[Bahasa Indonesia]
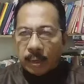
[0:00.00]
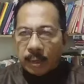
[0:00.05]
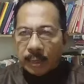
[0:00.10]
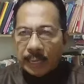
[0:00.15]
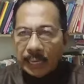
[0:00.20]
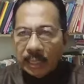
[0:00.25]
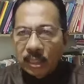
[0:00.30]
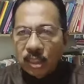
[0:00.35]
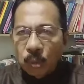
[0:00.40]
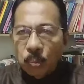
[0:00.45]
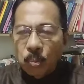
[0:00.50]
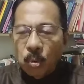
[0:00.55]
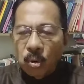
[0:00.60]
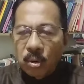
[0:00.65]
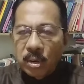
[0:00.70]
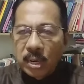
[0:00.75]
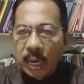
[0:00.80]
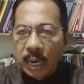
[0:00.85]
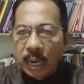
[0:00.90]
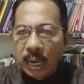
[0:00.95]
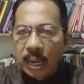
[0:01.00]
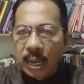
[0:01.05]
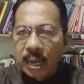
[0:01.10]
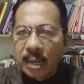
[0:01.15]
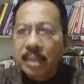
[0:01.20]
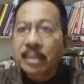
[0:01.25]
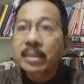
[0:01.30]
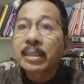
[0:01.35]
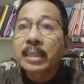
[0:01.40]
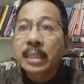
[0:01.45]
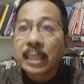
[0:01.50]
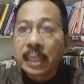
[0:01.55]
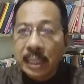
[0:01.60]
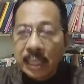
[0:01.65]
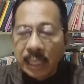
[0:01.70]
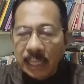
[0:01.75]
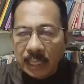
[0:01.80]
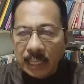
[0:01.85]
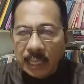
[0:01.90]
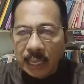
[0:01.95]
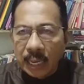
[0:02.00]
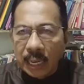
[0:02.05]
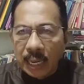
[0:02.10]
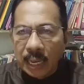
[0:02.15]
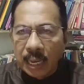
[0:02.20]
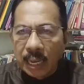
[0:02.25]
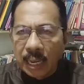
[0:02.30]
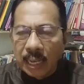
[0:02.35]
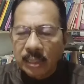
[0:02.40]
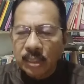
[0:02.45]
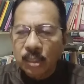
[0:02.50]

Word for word: Dan semoga rezeki kita